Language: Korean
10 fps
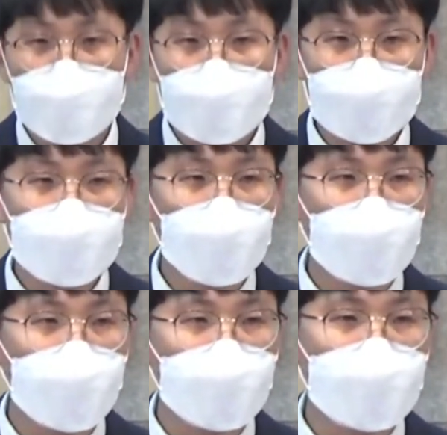
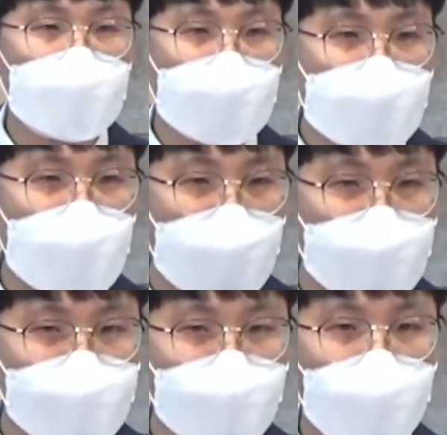그들에게는 그
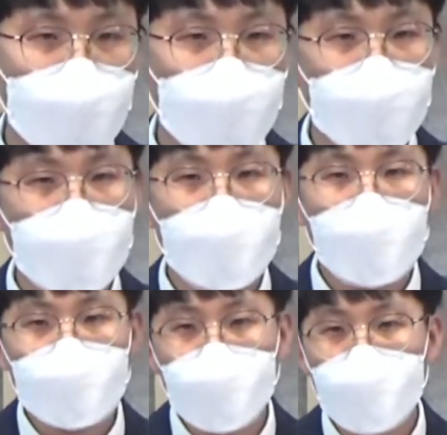나름대로
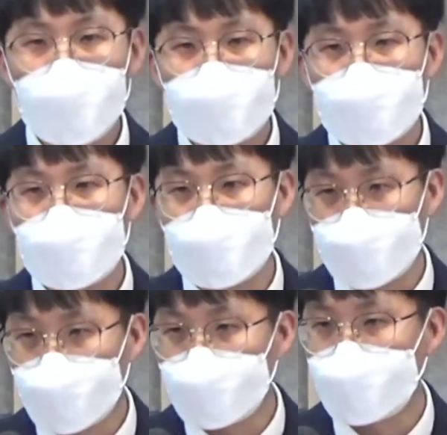소망이
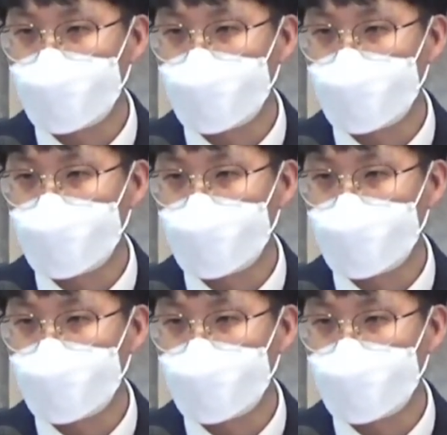있었을